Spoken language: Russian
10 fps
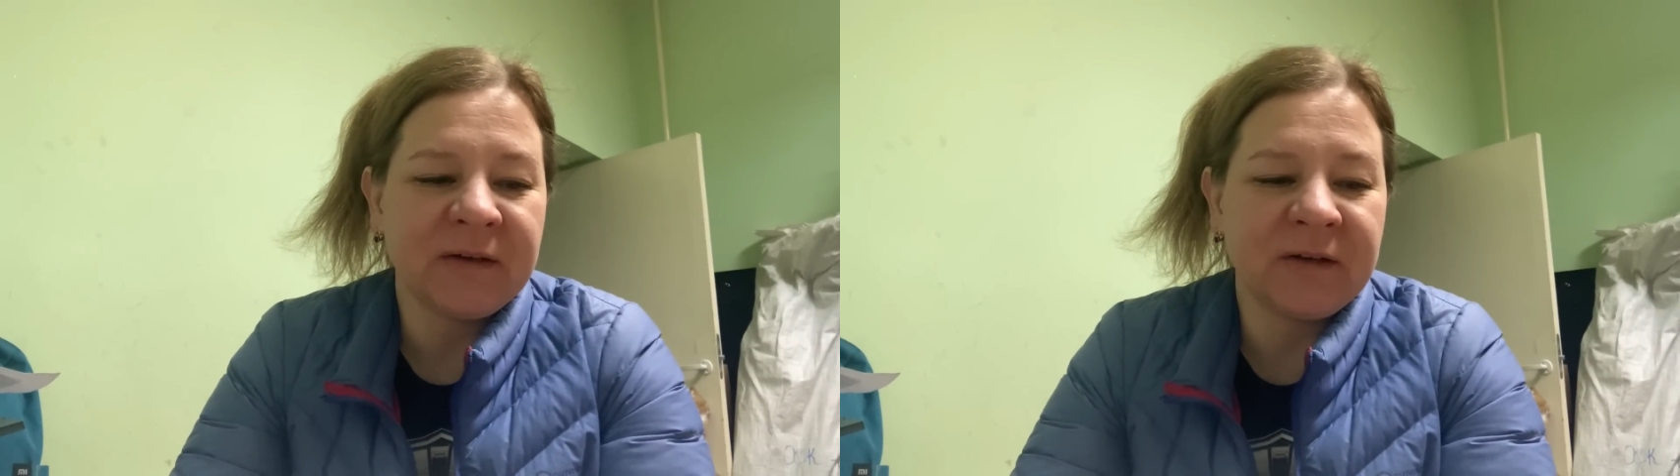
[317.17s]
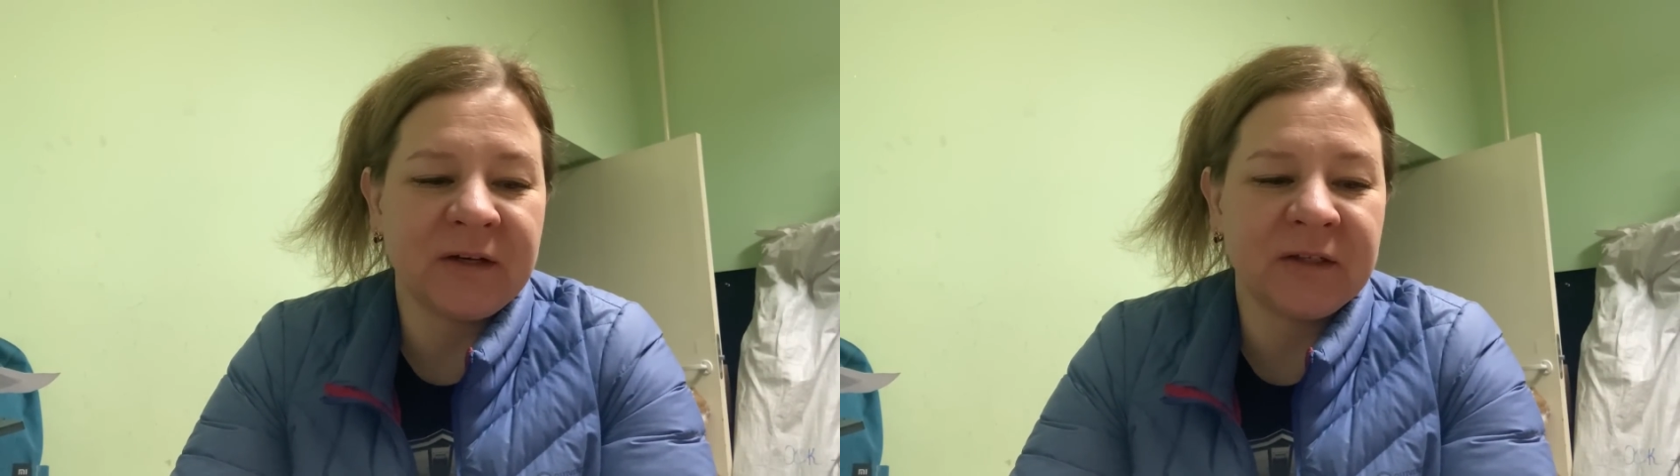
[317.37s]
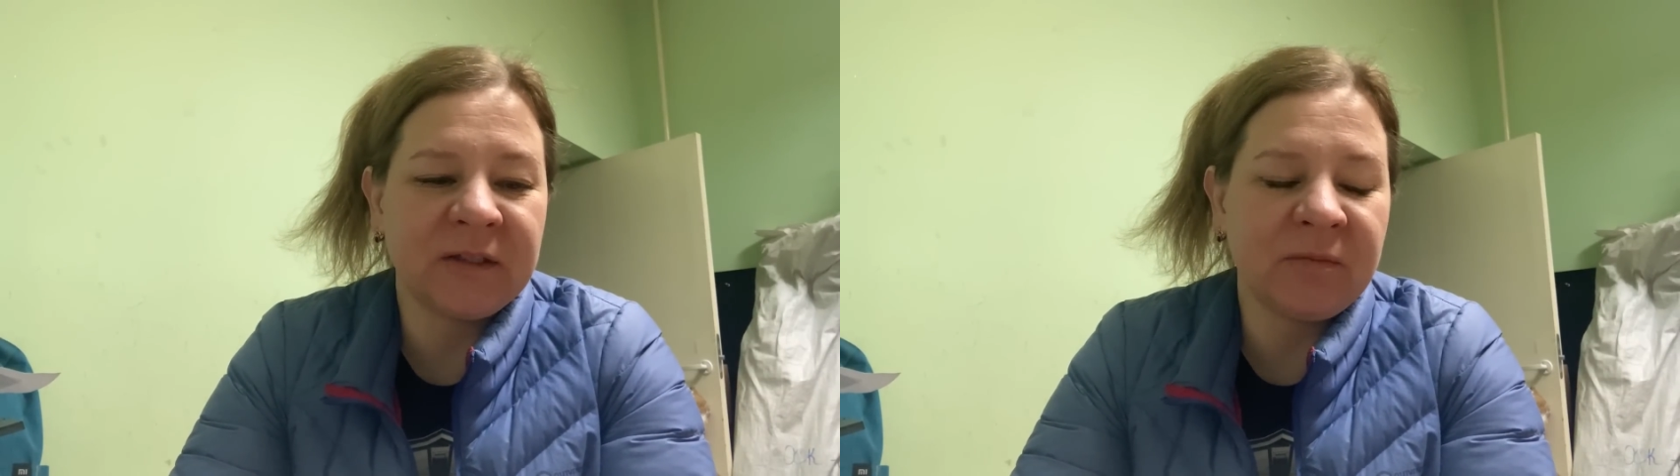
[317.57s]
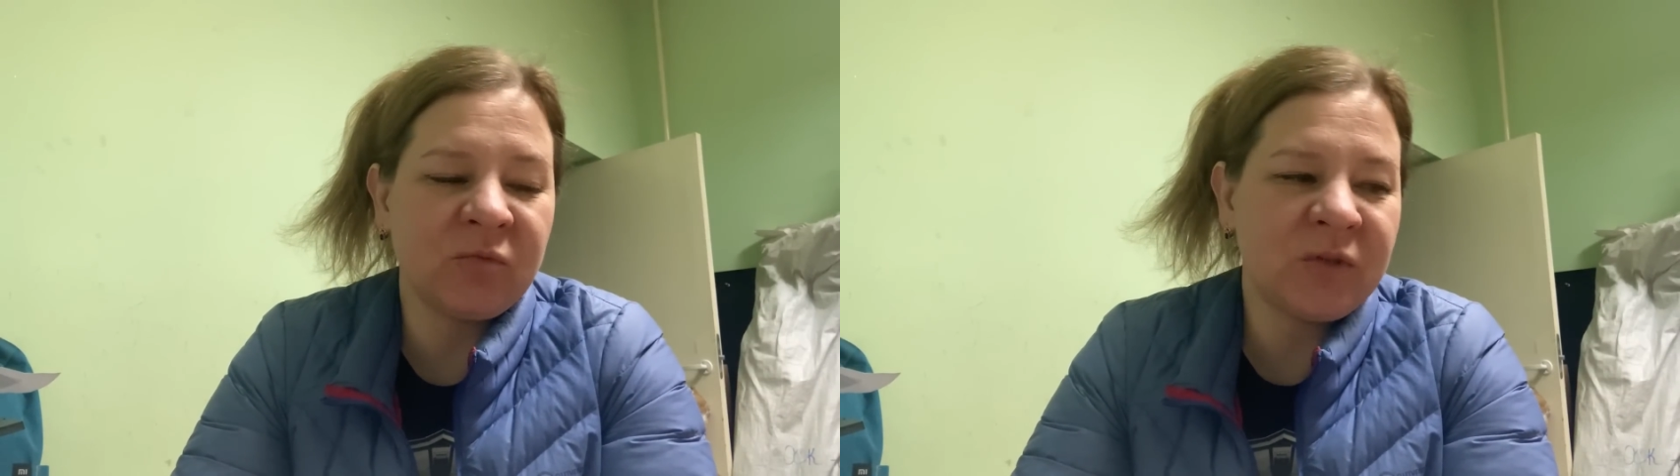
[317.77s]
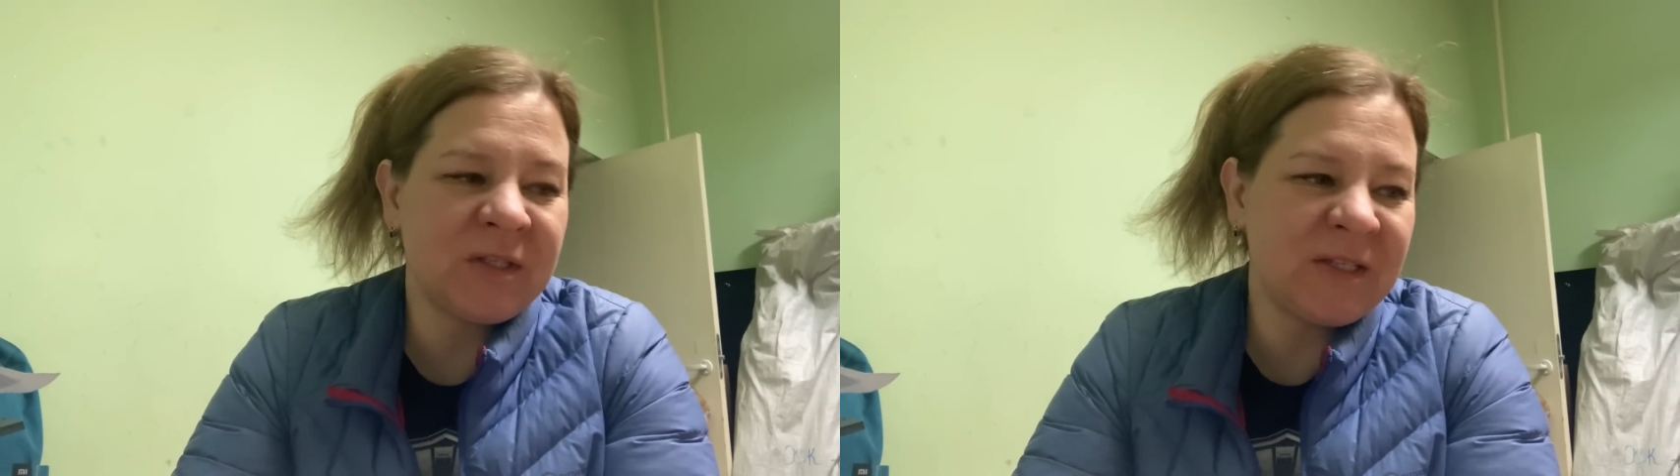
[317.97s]
Э, когда
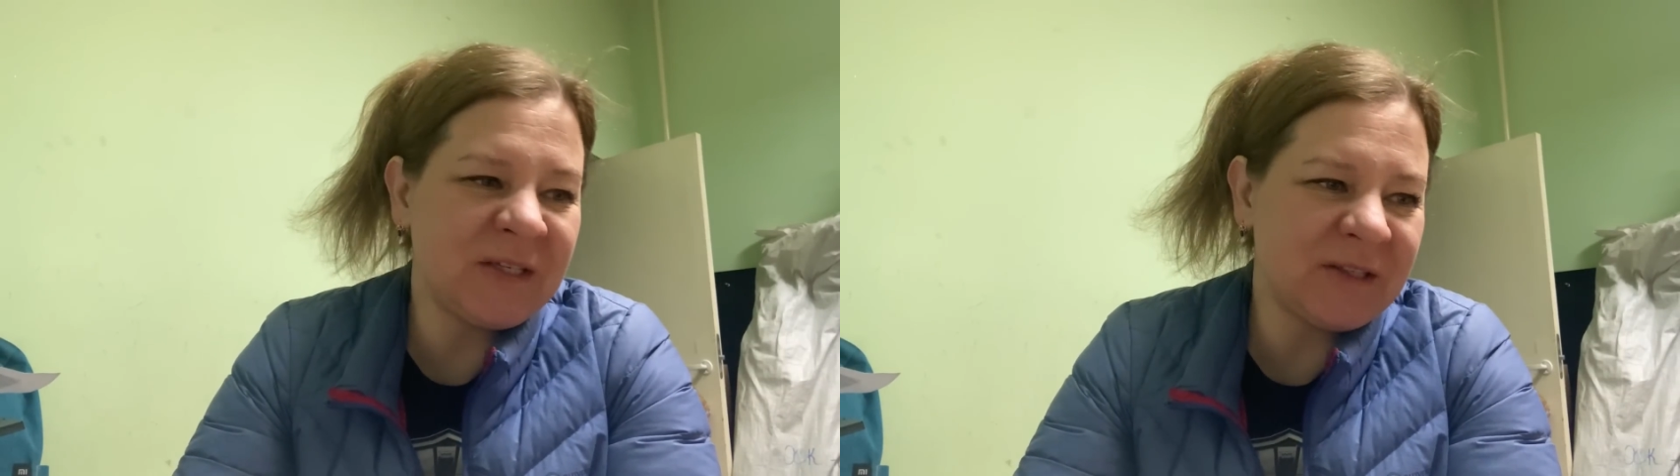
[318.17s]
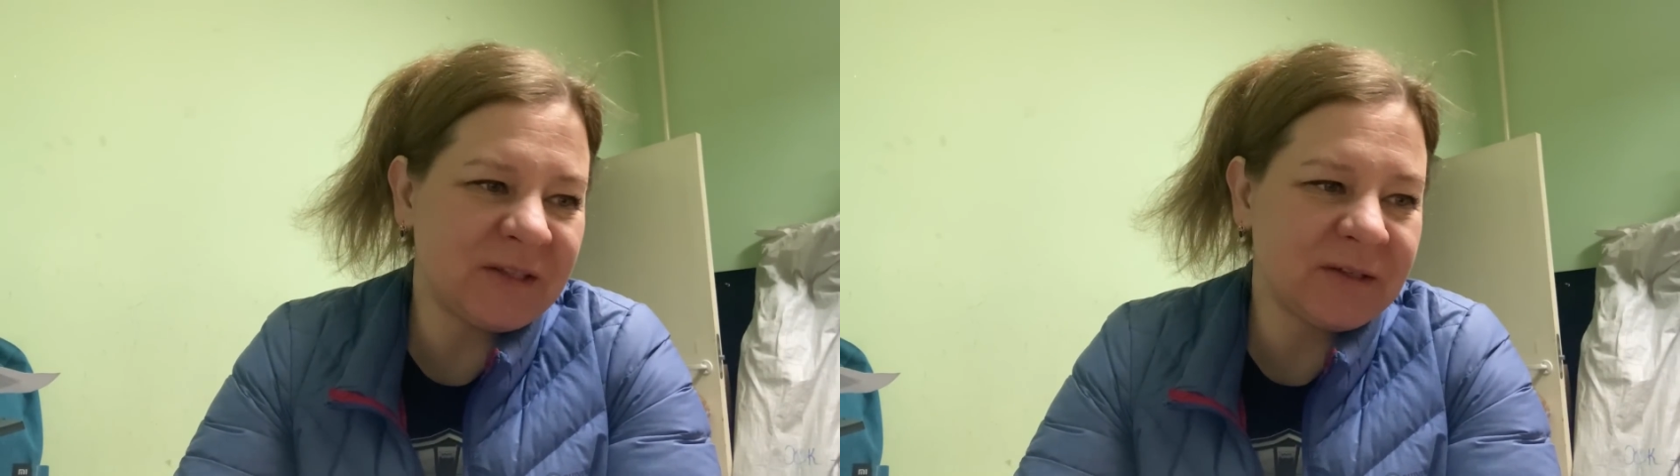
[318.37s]
мутит,